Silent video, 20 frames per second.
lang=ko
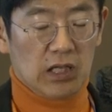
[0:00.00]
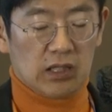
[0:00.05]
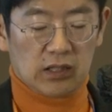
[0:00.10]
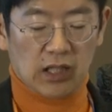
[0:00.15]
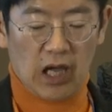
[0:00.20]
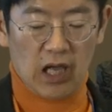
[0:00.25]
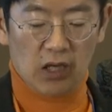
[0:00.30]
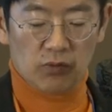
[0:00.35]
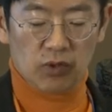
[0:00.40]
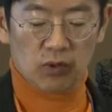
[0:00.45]

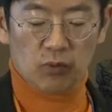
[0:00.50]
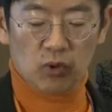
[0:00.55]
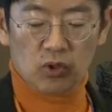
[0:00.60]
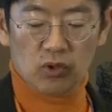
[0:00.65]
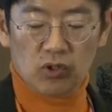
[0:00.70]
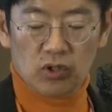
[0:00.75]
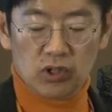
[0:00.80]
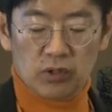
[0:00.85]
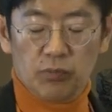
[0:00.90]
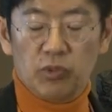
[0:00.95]
타협을
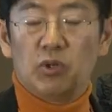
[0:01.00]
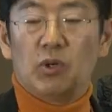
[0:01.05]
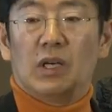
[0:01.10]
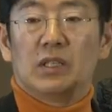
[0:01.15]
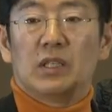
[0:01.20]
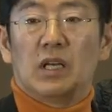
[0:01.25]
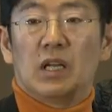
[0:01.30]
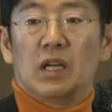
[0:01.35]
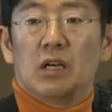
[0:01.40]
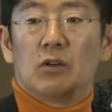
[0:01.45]
보는 것이
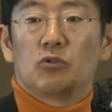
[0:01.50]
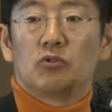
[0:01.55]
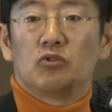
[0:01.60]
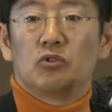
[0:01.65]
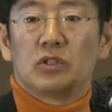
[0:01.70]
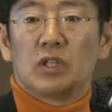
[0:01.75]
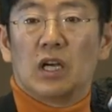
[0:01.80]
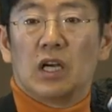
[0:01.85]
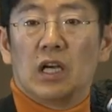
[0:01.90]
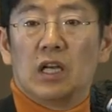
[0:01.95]
필요하다라고
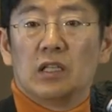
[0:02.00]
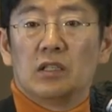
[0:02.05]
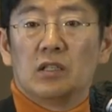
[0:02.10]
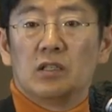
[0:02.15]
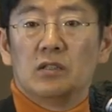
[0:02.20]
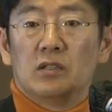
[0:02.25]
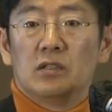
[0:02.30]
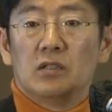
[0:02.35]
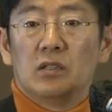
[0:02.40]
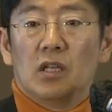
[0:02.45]

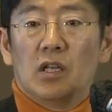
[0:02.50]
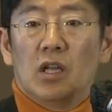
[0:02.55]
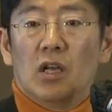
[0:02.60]
주장하는